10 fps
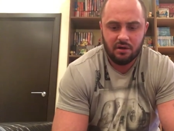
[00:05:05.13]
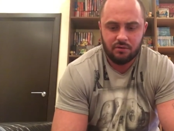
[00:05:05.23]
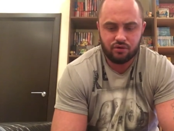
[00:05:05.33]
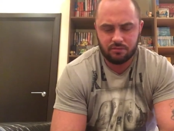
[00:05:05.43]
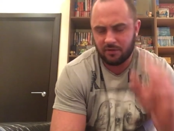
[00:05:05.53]

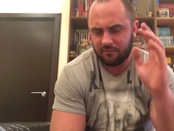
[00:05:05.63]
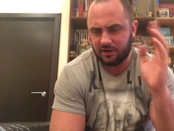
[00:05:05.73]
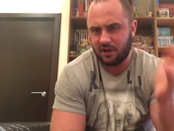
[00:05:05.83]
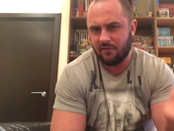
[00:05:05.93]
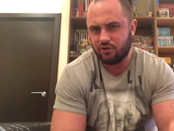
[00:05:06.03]
Что у меня в
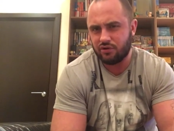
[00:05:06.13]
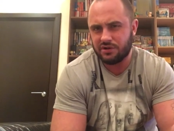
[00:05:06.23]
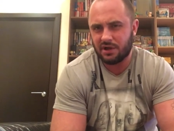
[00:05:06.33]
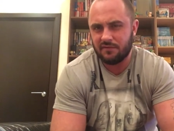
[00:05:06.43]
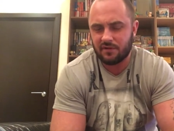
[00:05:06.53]
голове
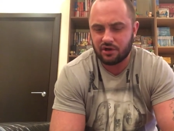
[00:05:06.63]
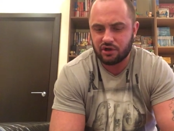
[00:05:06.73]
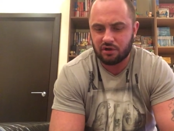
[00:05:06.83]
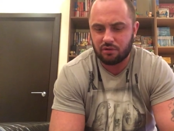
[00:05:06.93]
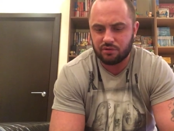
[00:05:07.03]
чудеса на
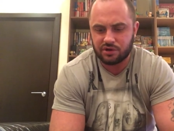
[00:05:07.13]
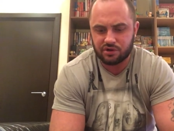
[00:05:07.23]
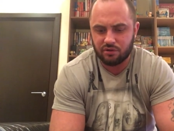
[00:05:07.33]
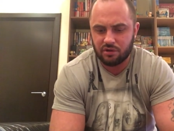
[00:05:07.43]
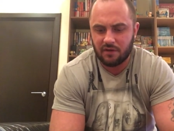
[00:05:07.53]
виражах
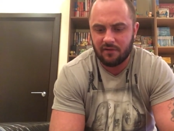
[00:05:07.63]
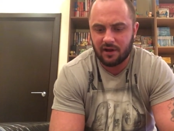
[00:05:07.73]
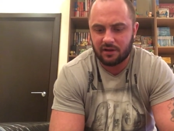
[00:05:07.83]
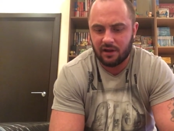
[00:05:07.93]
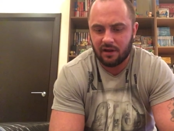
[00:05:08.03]
крутится, но
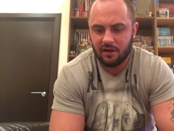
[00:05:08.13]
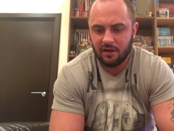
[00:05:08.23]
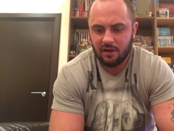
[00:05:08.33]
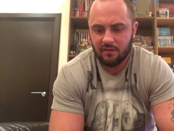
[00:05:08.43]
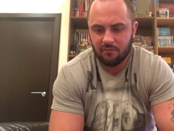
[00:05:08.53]
навряд ли.
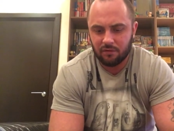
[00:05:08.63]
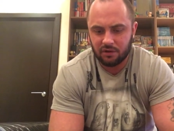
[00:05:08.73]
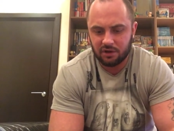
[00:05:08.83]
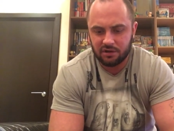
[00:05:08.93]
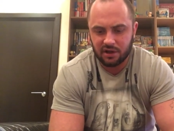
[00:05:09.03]

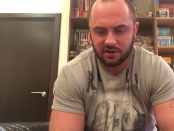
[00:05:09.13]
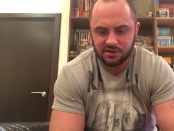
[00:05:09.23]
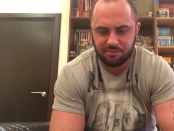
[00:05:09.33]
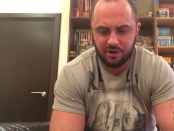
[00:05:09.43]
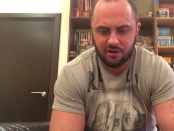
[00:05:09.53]
Вот, это Tailspin.
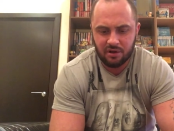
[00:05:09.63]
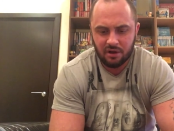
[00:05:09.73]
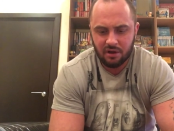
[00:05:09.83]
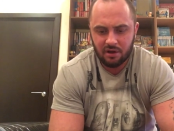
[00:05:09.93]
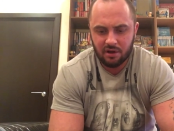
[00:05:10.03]
Spin
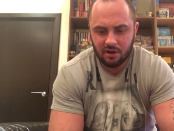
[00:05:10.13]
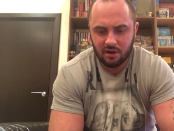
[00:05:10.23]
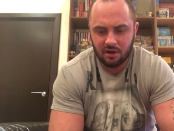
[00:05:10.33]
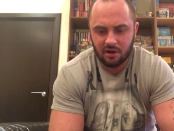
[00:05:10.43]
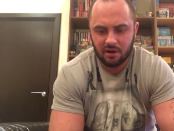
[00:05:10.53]

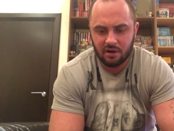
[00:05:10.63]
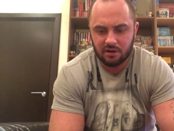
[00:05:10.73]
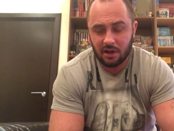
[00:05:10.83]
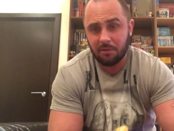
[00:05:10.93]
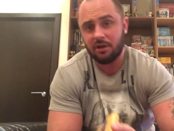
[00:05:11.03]
а,
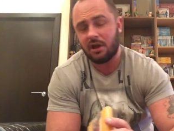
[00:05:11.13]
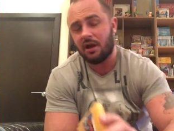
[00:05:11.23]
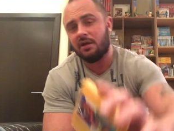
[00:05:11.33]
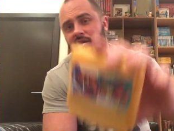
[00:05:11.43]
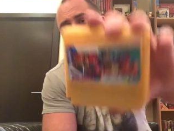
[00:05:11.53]
Double Dragon